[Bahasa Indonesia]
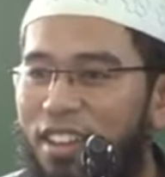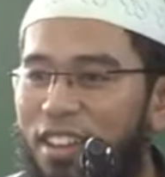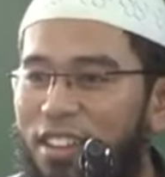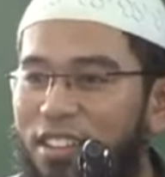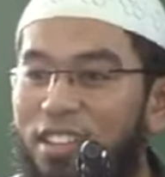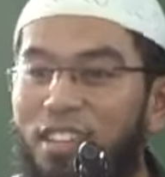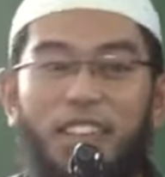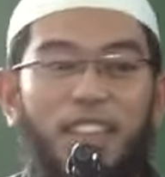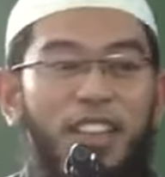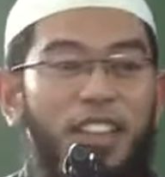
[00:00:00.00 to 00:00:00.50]

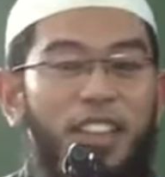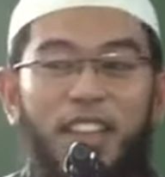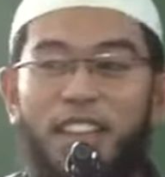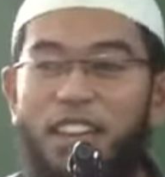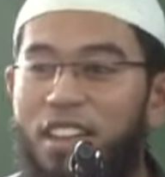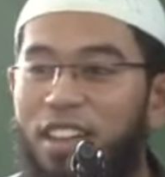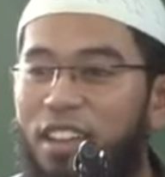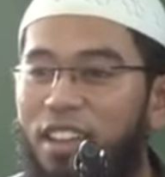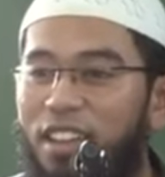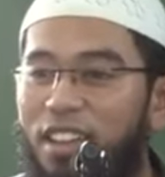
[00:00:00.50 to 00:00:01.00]

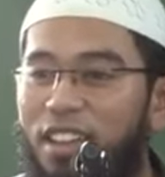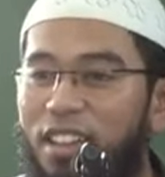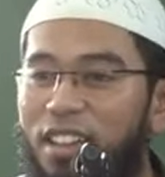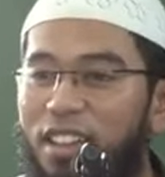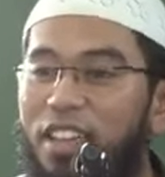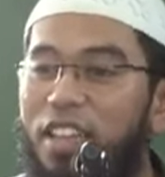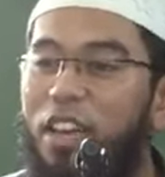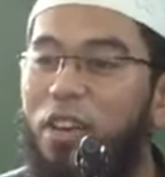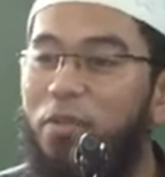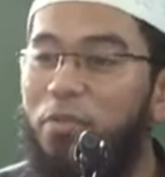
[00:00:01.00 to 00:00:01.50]
sekitar
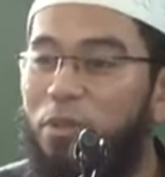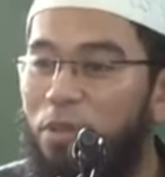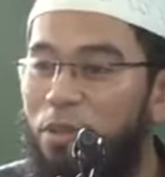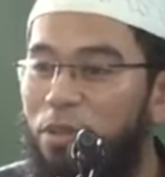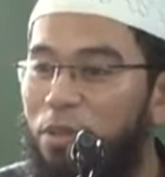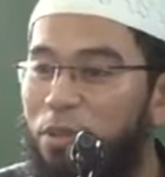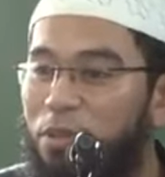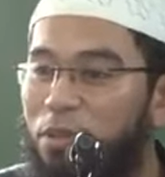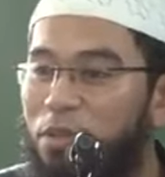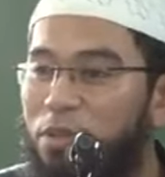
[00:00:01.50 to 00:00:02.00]

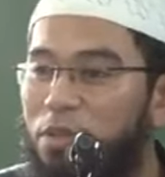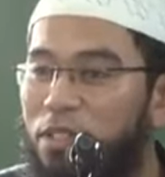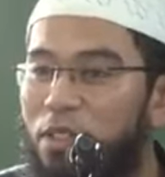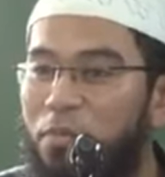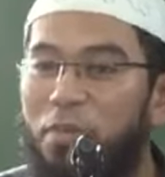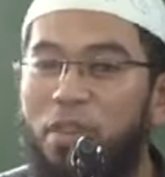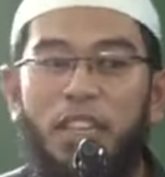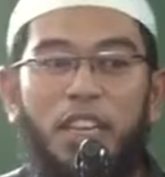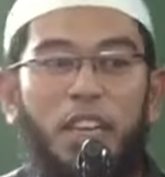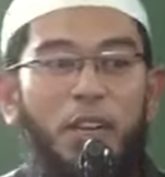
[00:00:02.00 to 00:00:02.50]
30
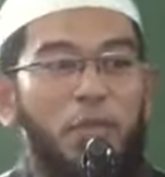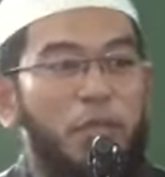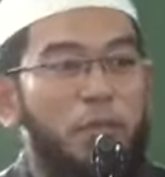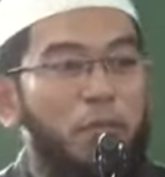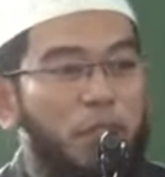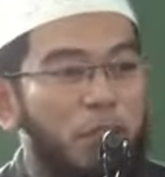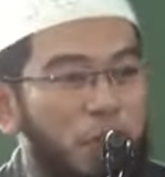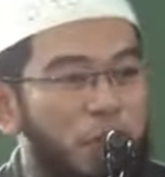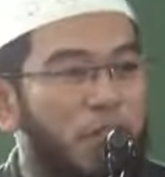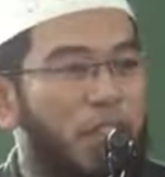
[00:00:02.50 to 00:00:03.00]
sampai
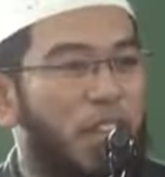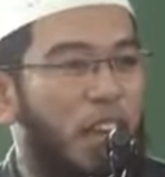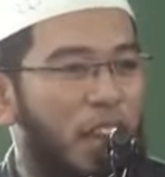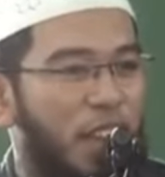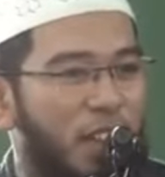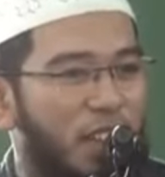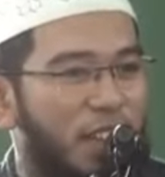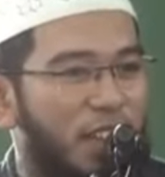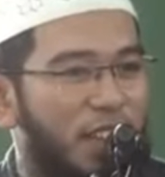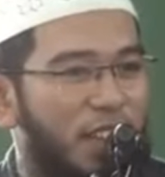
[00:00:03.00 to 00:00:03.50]
35 juta.
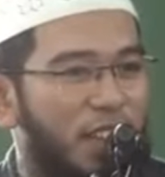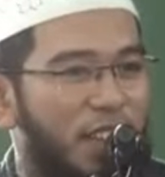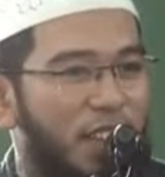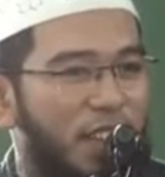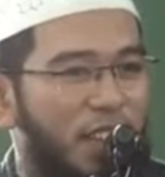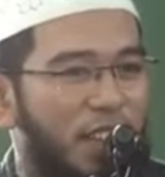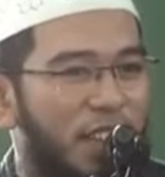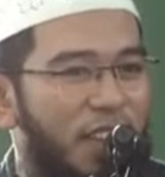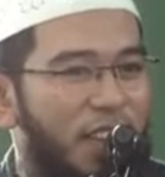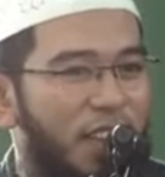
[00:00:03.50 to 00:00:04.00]

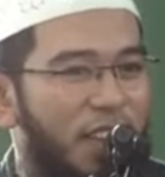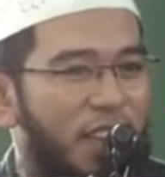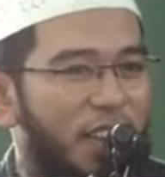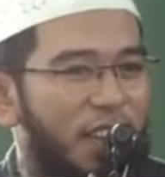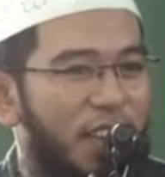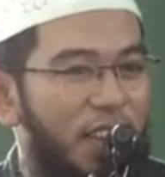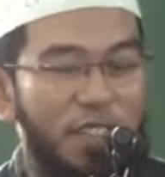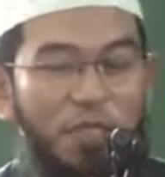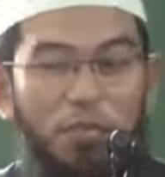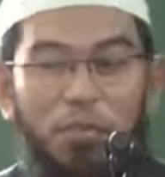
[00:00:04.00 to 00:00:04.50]

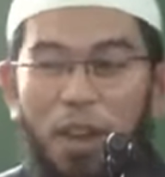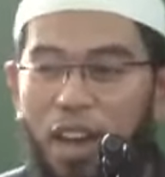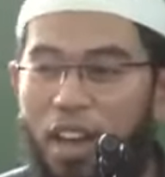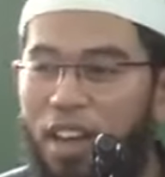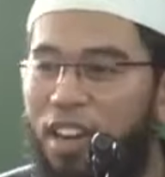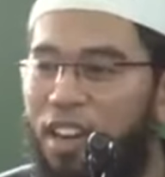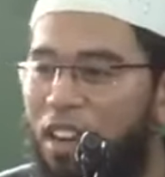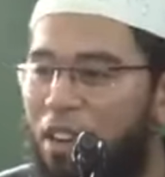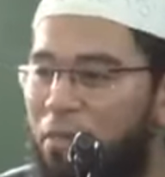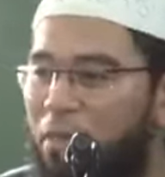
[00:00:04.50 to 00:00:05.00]
Itu
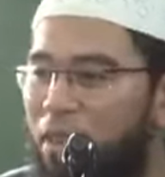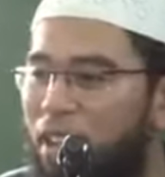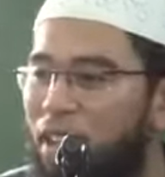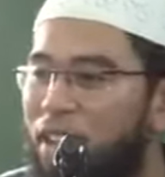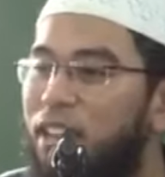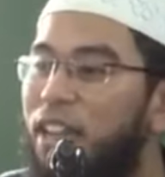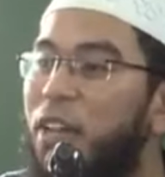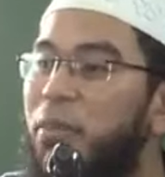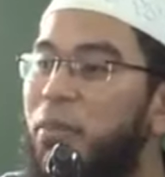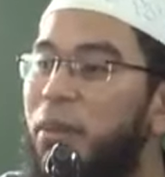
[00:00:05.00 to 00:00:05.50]
mahar Nabi.
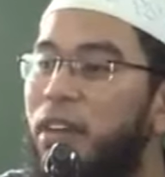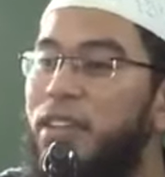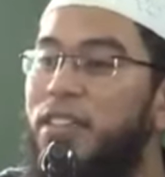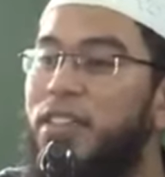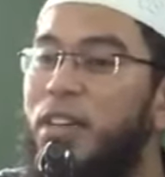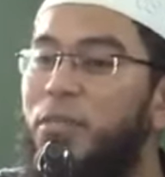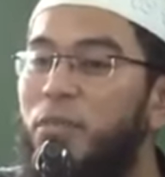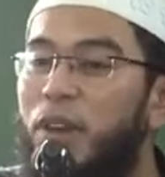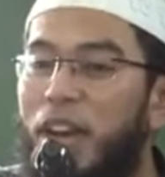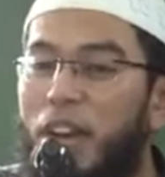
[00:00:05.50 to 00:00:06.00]
Dalam
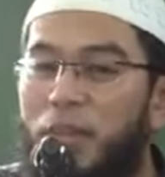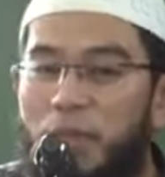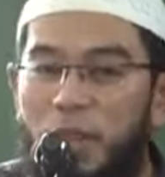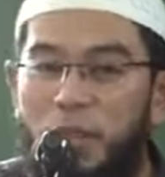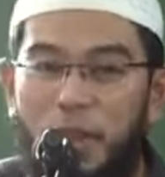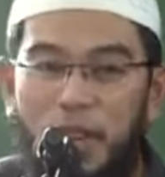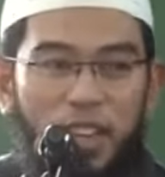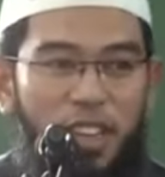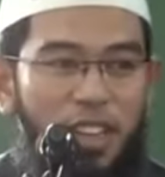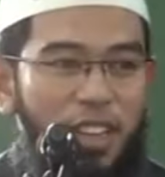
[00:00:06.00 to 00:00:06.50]
hadis Abu
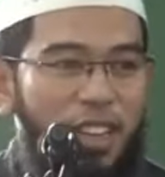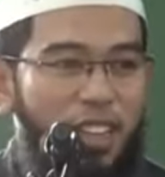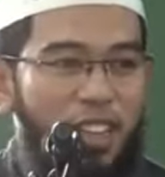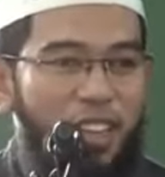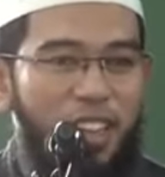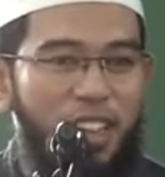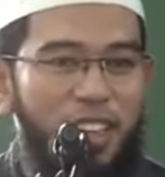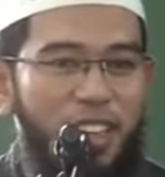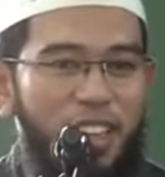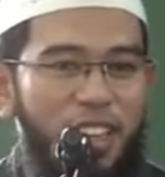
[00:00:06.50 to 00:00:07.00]
Habibah,
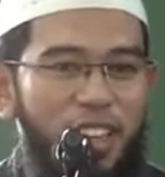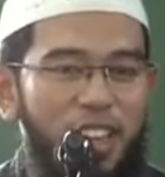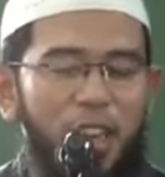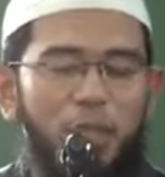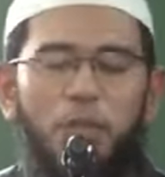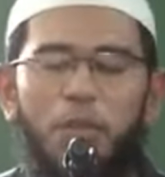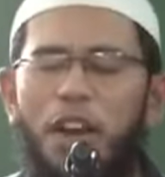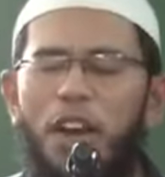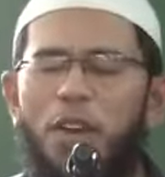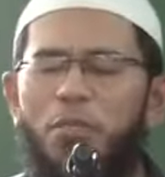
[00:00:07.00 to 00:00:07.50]

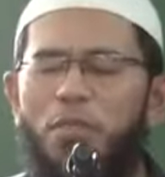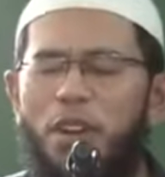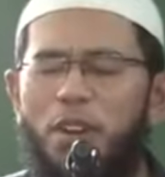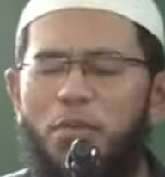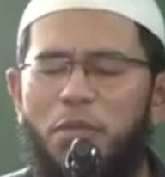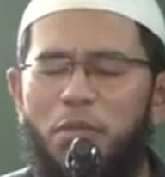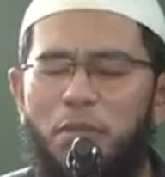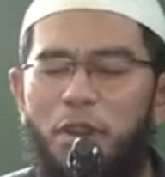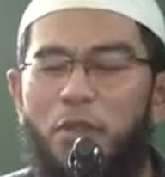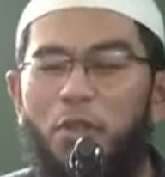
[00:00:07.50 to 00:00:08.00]
eh Abu
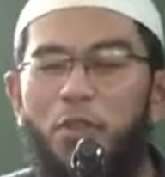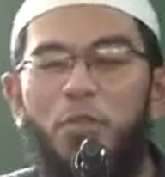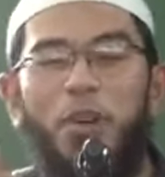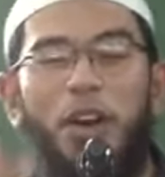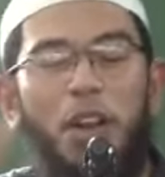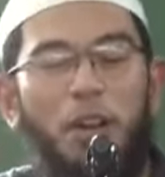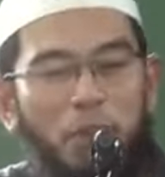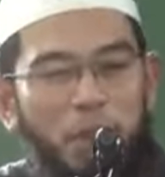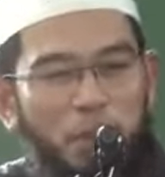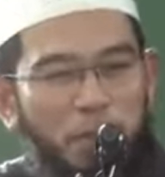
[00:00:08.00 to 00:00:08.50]
Habibah, Ummu
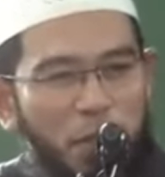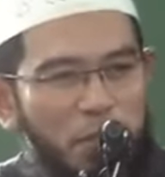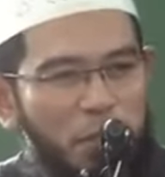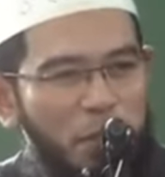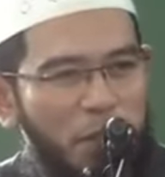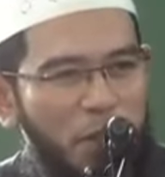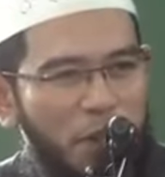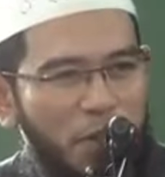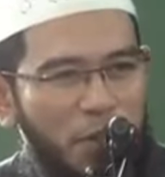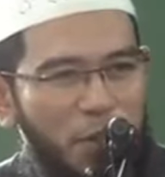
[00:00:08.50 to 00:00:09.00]
Habibah
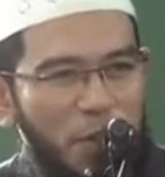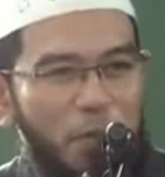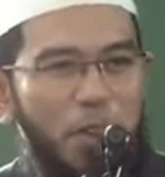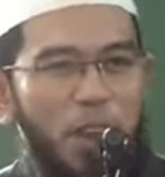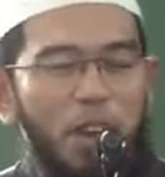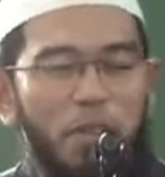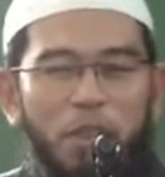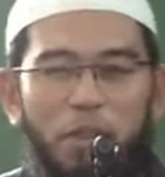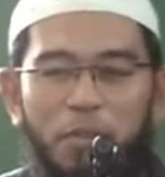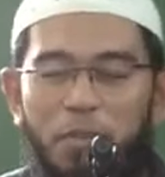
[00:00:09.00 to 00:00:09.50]
mohon maaf, Ummu
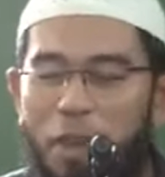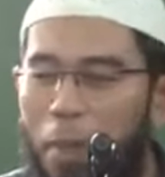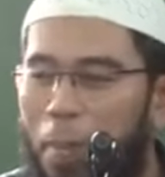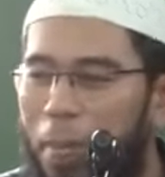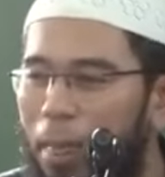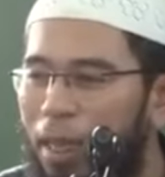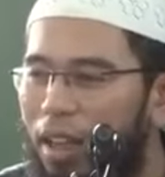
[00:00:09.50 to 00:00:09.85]
Habibah